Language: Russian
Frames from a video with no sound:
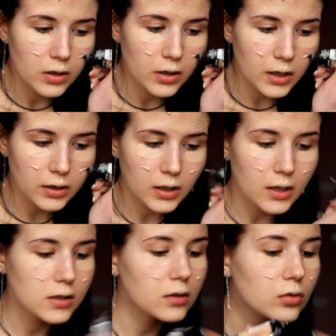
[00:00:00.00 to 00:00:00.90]
Это
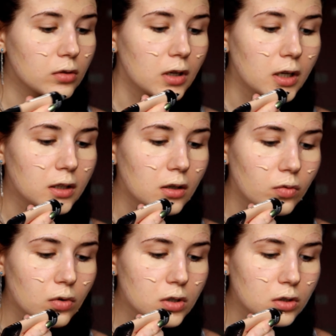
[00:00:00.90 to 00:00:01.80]
я делаю для
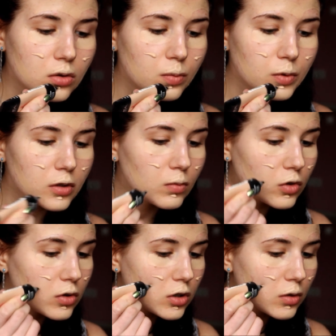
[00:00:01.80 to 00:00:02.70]
того, чтобы
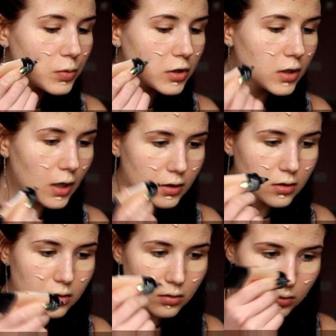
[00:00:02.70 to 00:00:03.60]
немножко
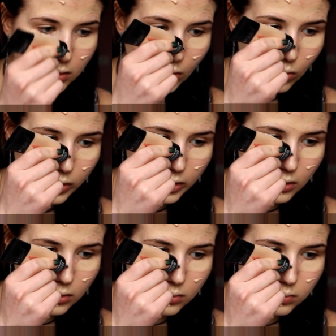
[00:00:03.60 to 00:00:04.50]
придать э, такой
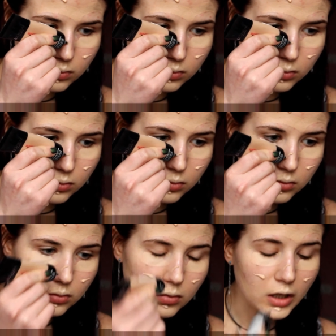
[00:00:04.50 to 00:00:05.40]
э,
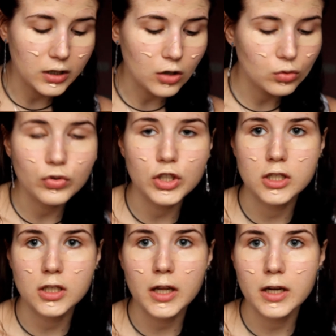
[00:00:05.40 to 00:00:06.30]
отдохнувший,
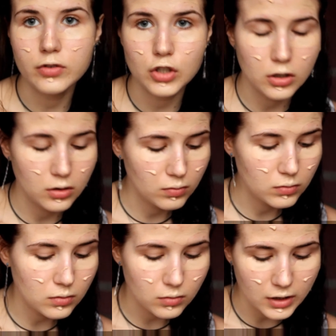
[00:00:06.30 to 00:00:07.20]
загоревший
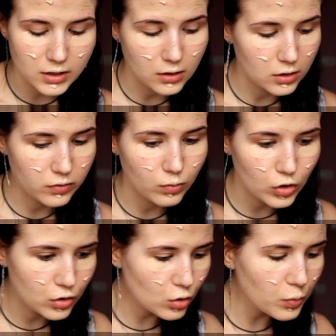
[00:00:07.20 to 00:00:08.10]
оттенок своему
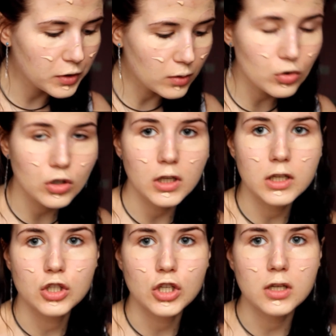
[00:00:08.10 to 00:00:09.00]
лицу, потому что
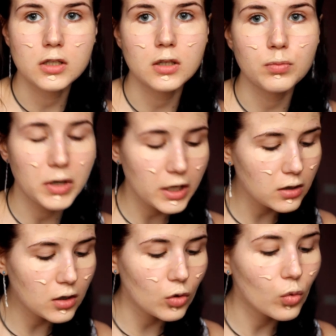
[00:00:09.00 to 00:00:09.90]
я сейчас
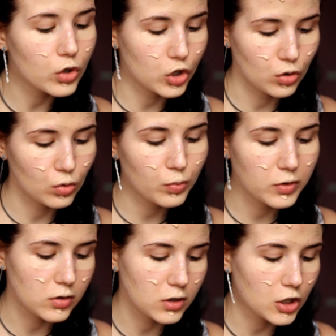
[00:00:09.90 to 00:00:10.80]
бледная, очень
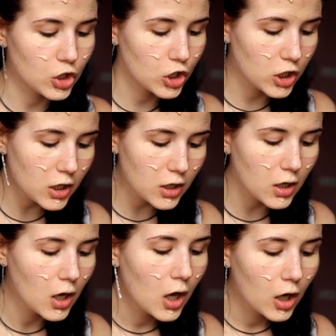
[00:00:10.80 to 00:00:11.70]
углубилась на
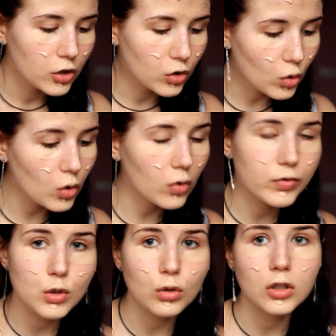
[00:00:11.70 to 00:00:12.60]
очищение, но
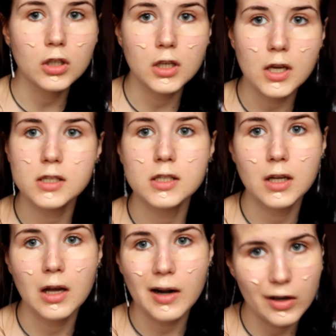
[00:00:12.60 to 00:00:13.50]
все-таки я
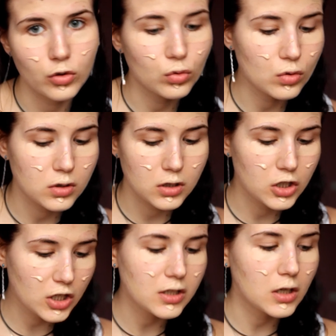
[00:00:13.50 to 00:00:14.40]
загораю. То есть
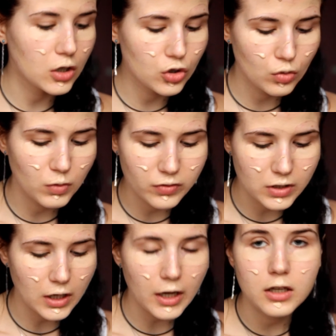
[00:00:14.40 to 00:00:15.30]
сейчас я хожу именно в
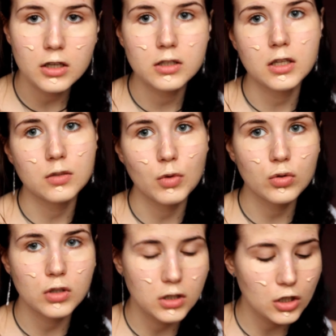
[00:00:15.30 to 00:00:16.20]
солярии, и, кстати,
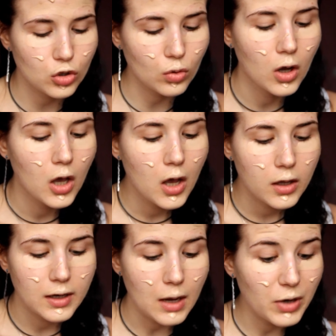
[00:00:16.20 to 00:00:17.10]
могу сказать, что
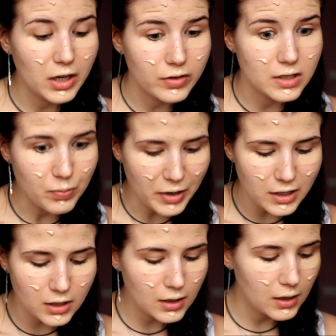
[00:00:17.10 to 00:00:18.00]
для моих
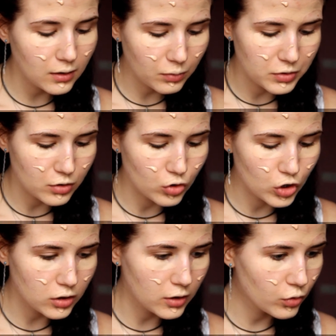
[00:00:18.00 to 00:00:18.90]
высыпаний это
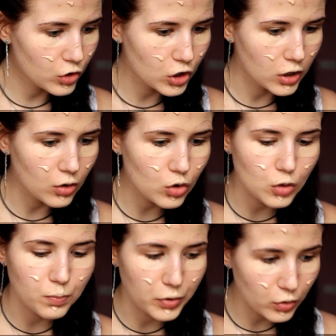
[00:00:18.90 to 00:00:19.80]
послужило очень
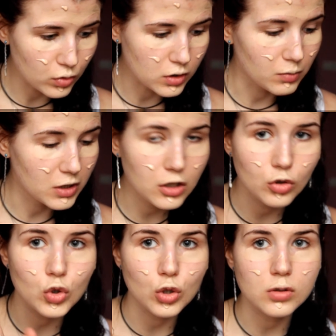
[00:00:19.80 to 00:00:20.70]
хорошим плюсом. И
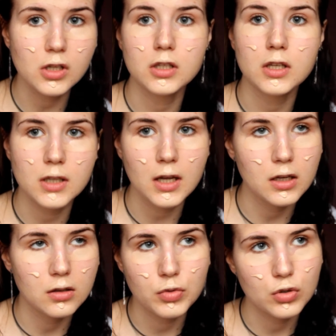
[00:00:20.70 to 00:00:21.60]
то, что, кстати, я
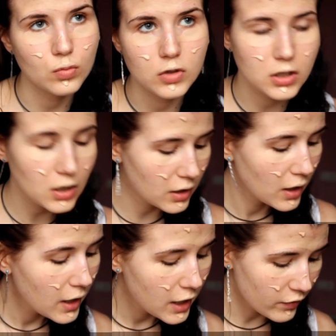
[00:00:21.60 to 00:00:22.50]
сгорела безумно сильно,
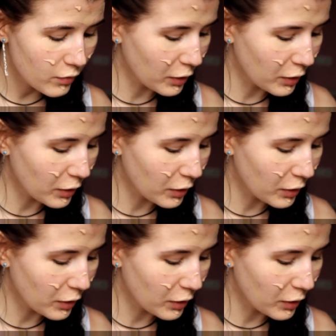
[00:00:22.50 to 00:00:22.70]
я вам